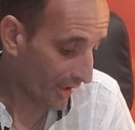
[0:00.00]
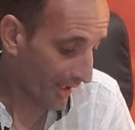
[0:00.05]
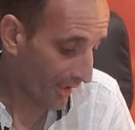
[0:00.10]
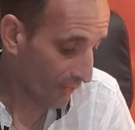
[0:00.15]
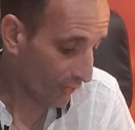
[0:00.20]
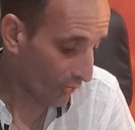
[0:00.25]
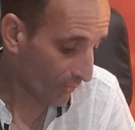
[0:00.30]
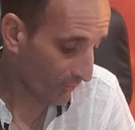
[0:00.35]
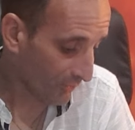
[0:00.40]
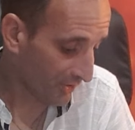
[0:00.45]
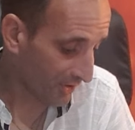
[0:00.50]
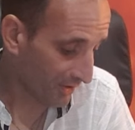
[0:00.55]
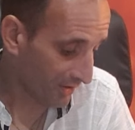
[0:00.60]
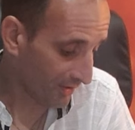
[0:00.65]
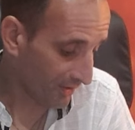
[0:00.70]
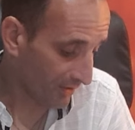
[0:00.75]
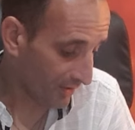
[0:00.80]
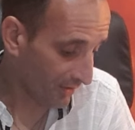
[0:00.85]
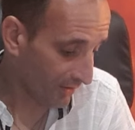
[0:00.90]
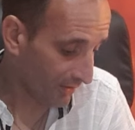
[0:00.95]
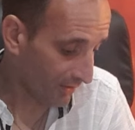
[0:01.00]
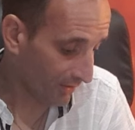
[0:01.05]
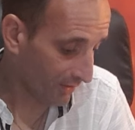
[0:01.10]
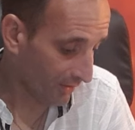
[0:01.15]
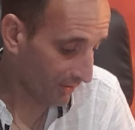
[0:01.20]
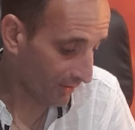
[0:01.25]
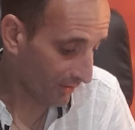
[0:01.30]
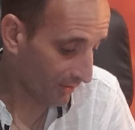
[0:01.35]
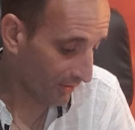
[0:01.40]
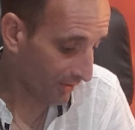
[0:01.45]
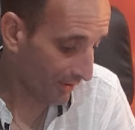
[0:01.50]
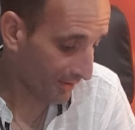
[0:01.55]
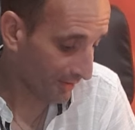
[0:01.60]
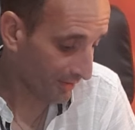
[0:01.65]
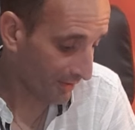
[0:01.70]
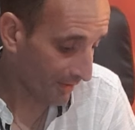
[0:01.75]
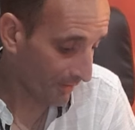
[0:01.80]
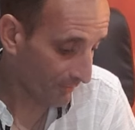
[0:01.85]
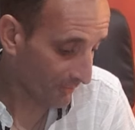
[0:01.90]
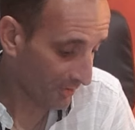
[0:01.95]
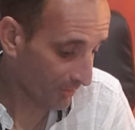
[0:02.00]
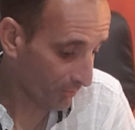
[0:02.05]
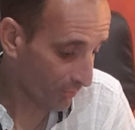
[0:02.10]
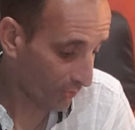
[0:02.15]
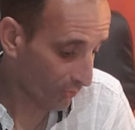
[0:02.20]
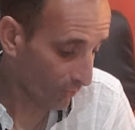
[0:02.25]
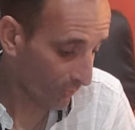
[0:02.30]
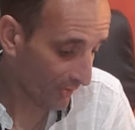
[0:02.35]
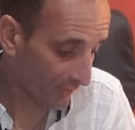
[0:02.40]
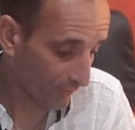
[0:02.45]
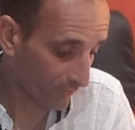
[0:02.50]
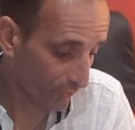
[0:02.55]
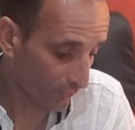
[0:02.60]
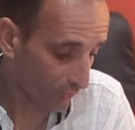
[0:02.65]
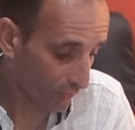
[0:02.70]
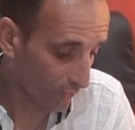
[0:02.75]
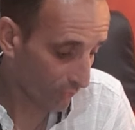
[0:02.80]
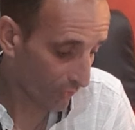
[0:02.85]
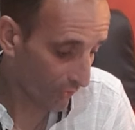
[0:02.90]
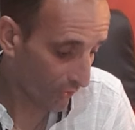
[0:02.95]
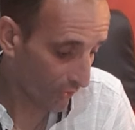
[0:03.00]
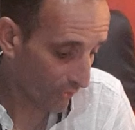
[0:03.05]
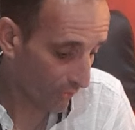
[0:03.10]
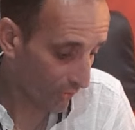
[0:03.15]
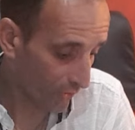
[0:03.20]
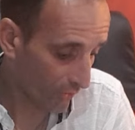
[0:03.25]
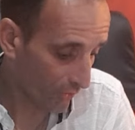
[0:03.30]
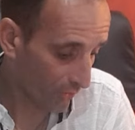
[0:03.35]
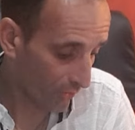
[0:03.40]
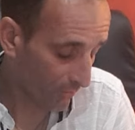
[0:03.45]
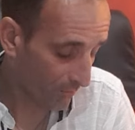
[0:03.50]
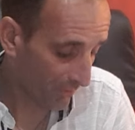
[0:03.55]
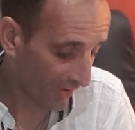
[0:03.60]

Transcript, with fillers: un homme qui était un petit peu loin de vous euh,